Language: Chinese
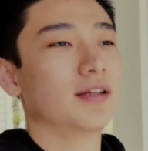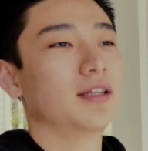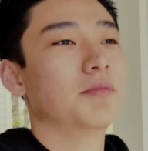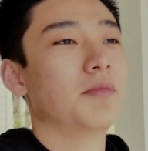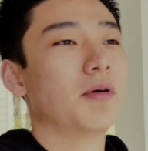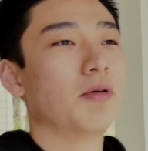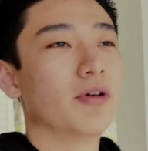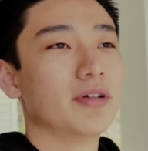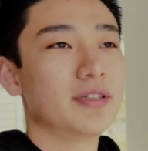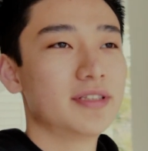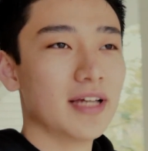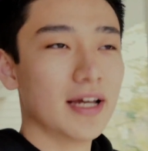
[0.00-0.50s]
那么
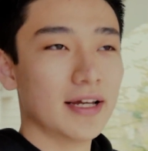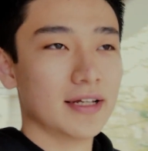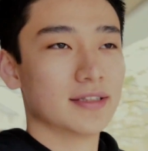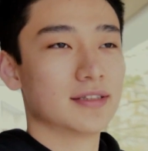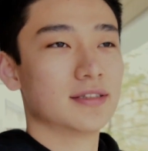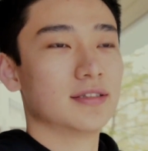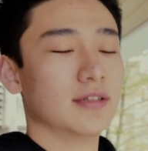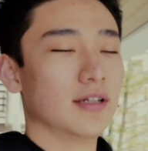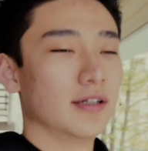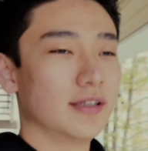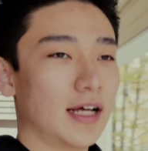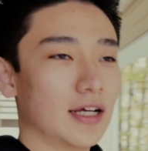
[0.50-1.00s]
我下一
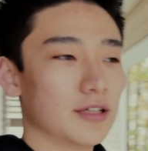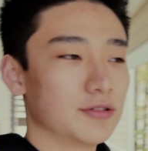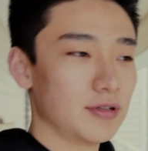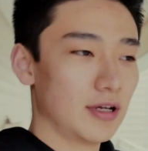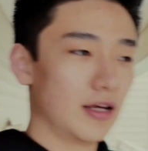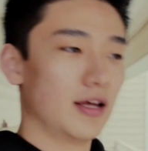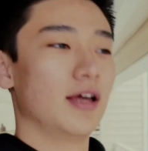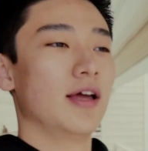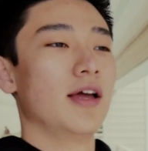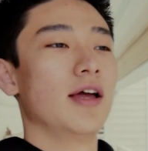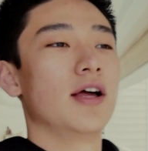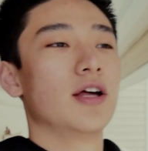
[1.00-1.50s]
次呢，打算
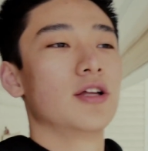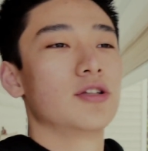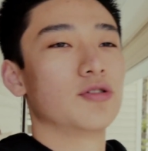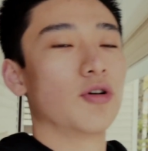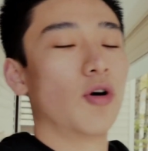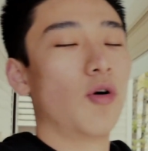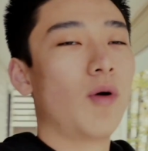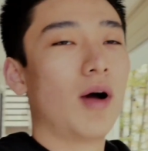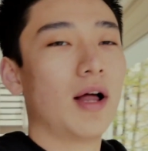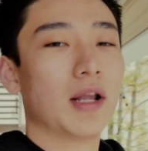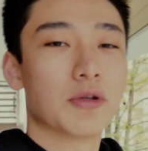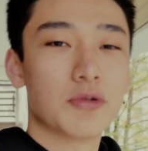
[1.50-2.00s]
就
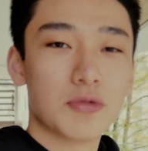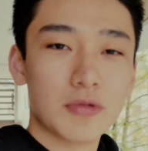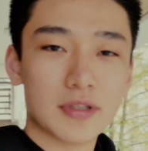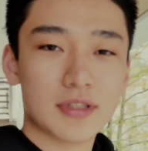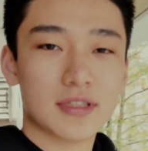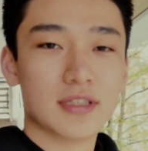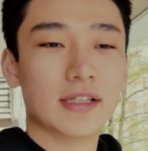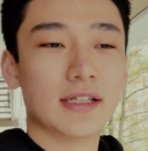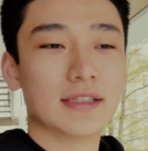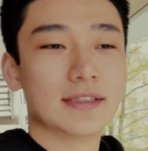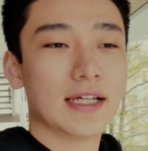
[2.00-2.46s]
花巨资呢，